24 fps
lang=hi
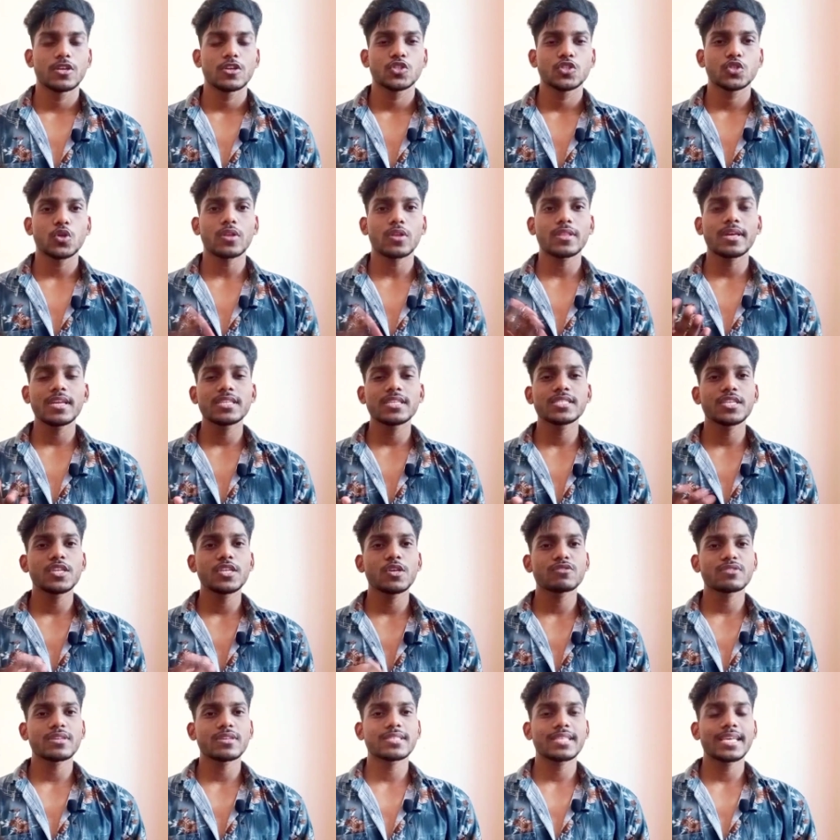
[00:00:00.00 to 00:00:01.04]
चौथा रीज़न ये
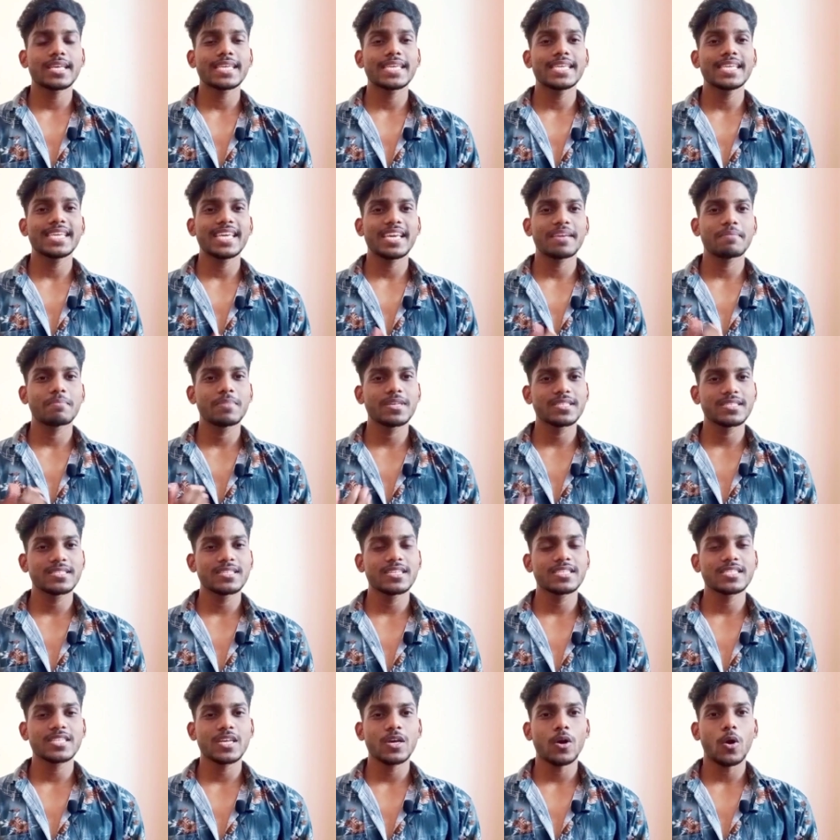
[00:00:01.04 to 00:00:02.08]
हो सकता है कि ये एक
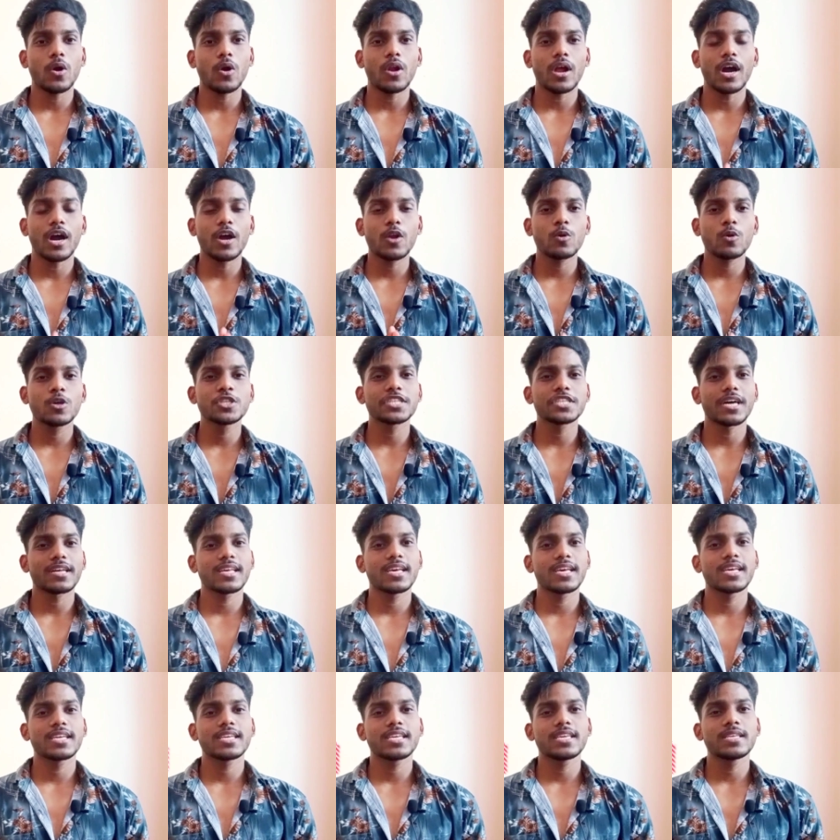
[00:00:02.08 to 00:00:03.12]
बिजनेस है और हर कोई चाहता
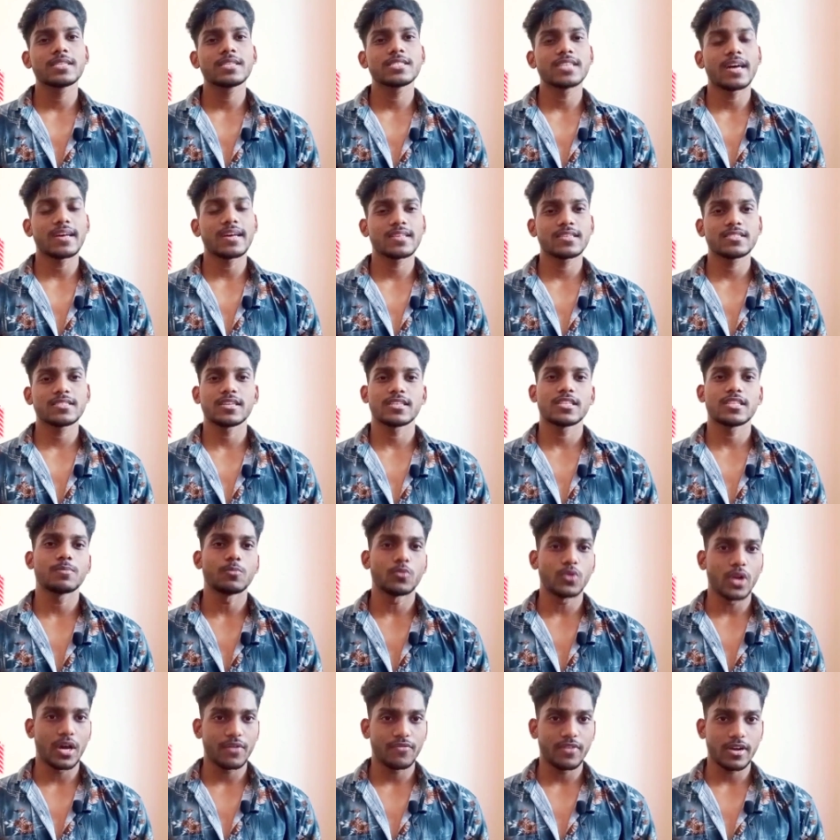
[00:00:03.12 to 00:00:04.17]
है कि ज़्यादा से ज़्यादा
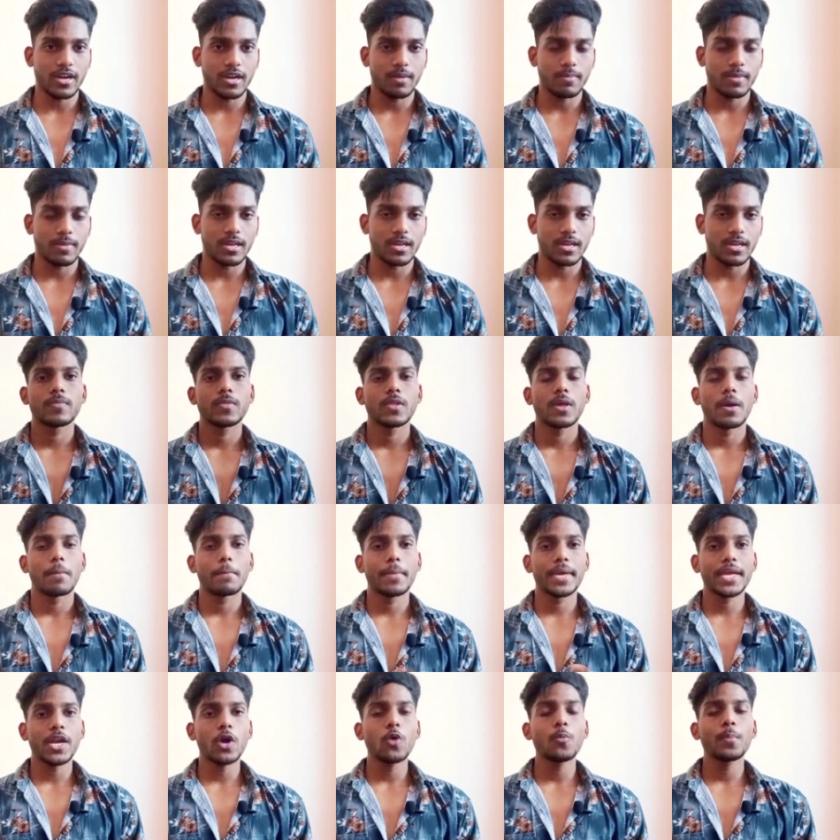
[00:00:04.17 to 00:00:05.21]
मुनाफा कमाए
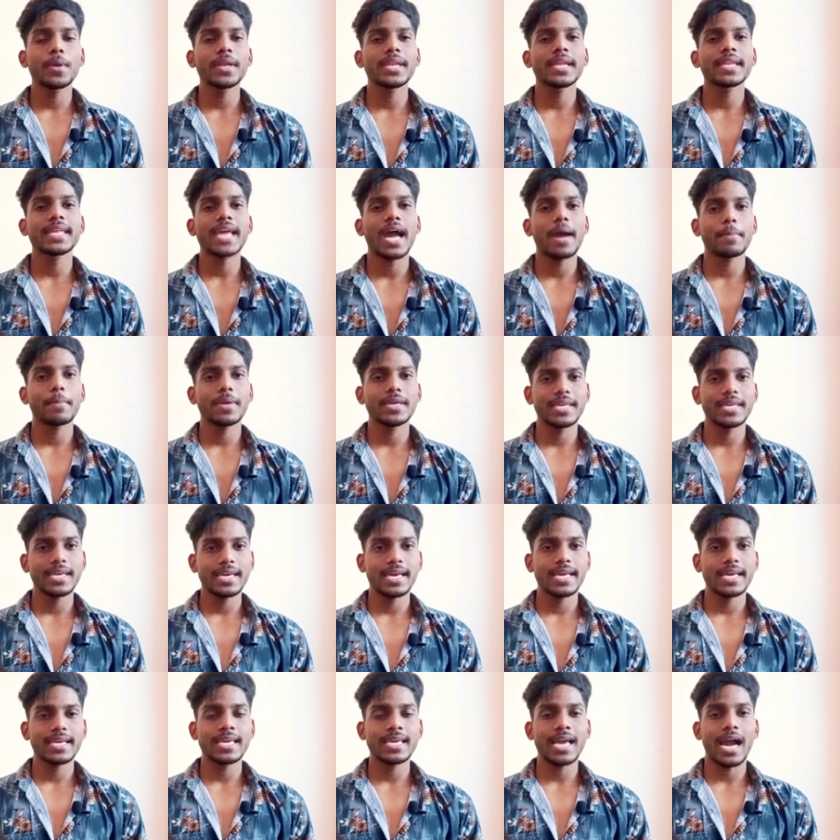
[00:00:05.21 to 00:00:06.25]
मेरा ओपिनियन यहाँ पे ये
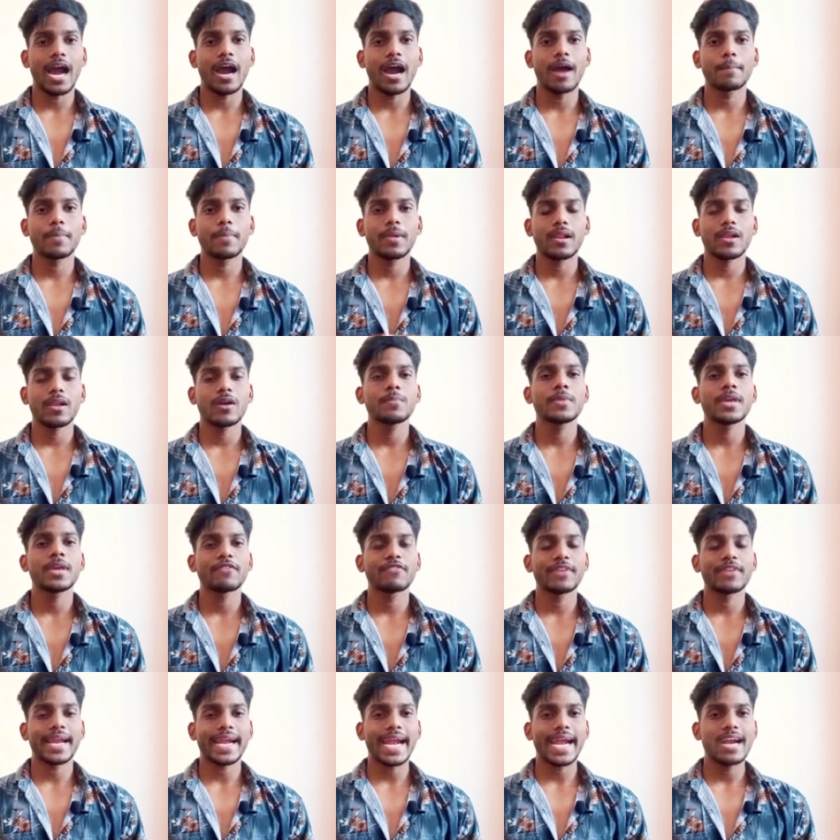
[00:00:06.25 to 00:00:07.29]
है कि आप क्लब या
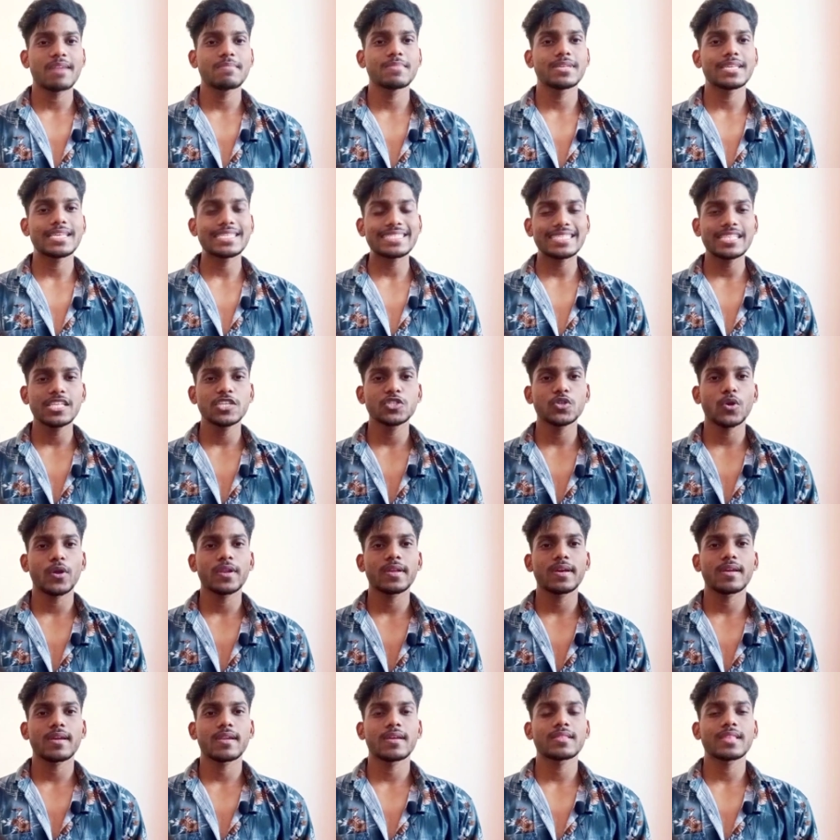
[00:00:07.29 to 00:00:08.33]
फिर अकेडमी इसलिए ज्वाइन
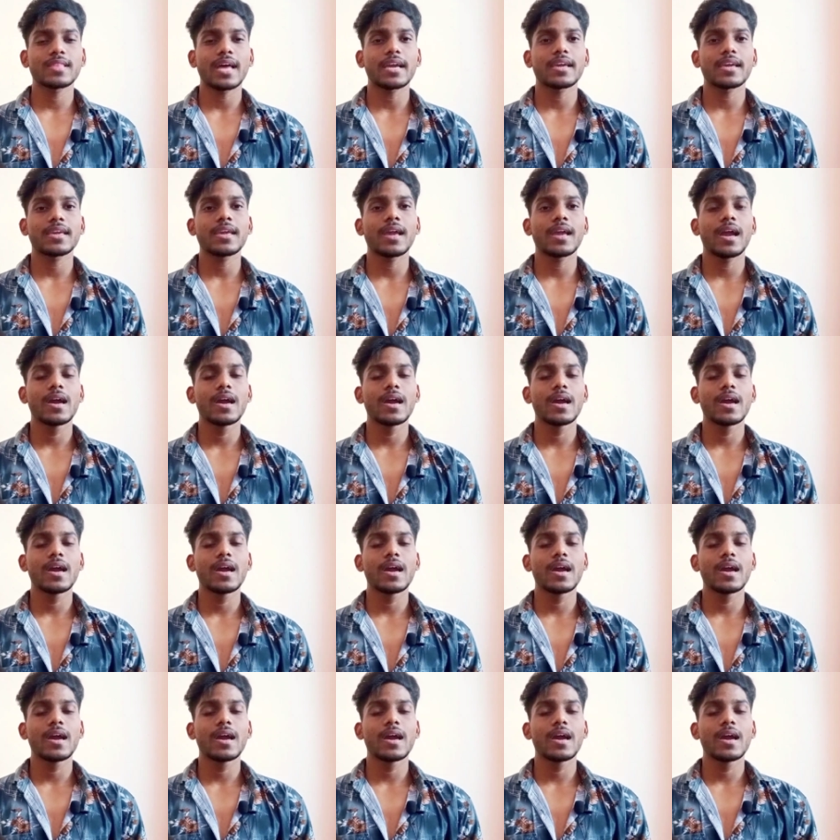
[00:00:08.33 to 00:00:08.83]
कर रहे हैं ताकि